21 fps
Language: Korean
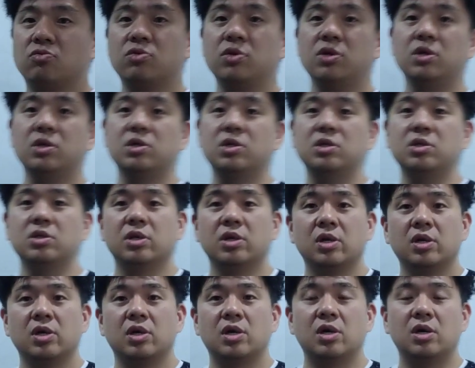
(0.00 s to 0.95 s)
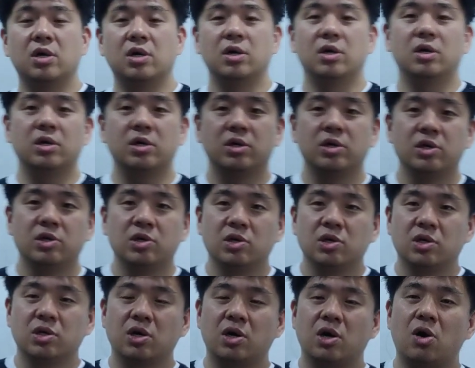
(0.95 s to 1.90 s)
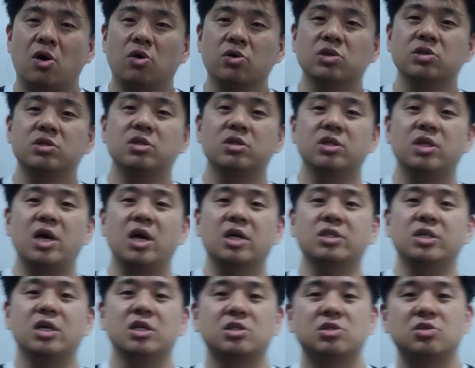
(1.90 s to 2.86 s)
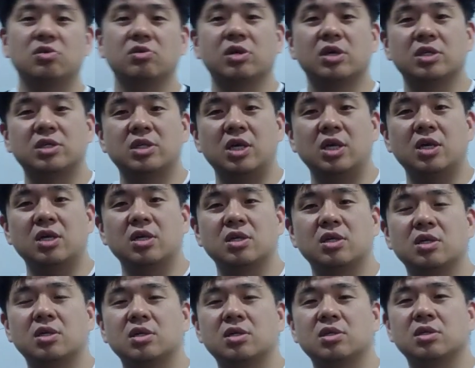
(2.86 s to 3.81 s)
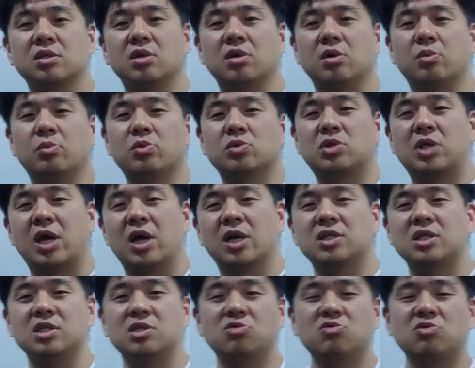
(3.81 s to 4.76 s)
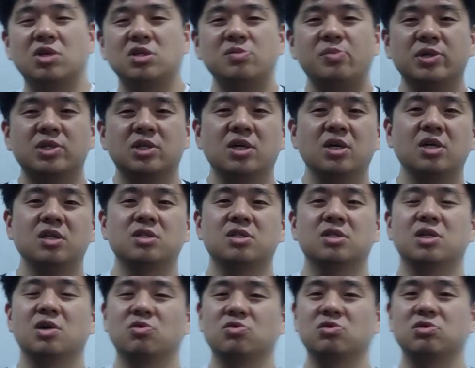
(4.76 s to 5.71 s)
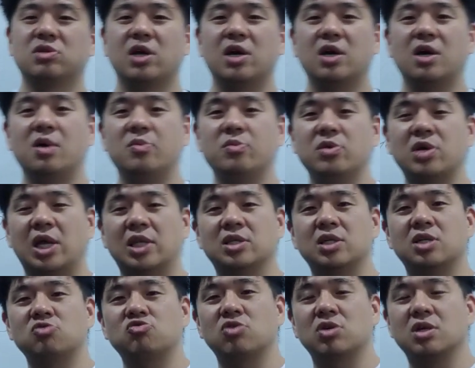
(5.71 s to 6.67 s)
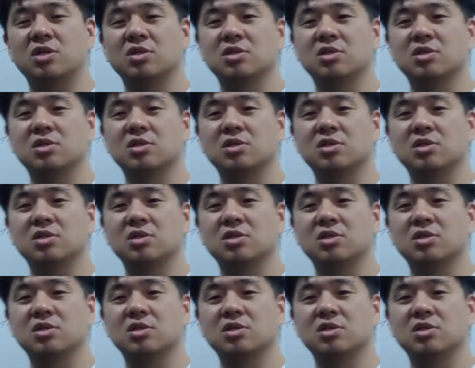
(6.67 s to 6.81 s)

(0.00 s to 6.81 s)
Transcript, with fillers: 우리는 어, 어렸을 때 학창 시절에 책 어, 뭐 대학생 때도 사실 마찬가지더라고. 전 대학 가면 안 잘 줄